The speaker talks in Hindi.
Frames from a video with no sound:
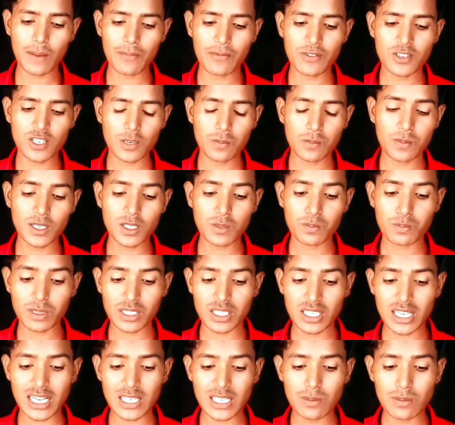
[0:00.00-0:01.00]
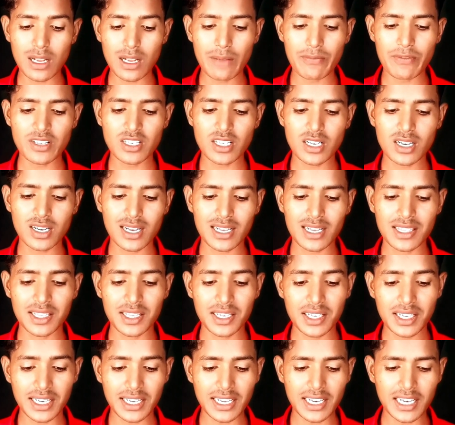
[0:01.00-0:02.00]
मेगा पिक्सल प्लस पचास मेगा पिक्सल का
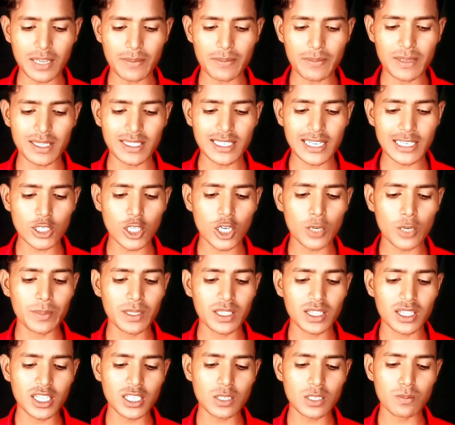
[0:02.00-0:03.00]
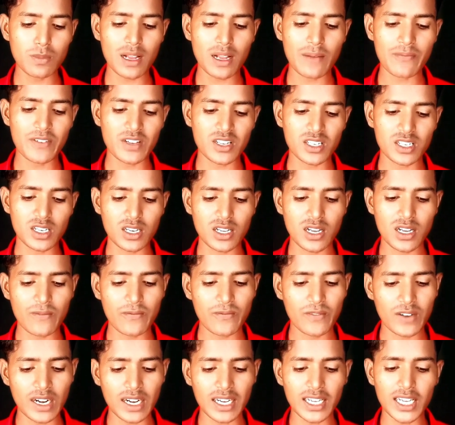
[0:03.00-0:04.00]
देखने के लिए मिल जाता है और बत्तीस मेगा पिक्सल का
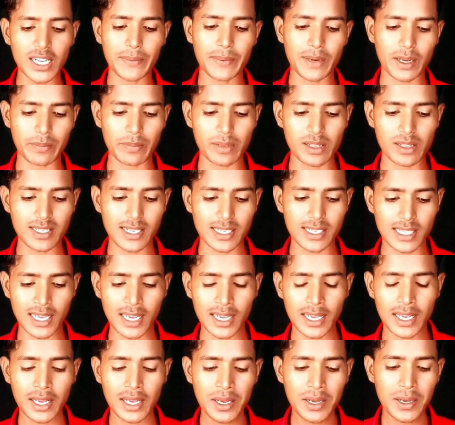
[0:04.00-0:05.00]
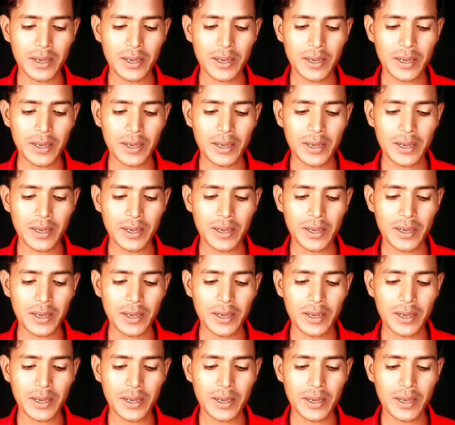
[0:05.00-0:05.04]
फ्रंट कैमरा मिल जाता है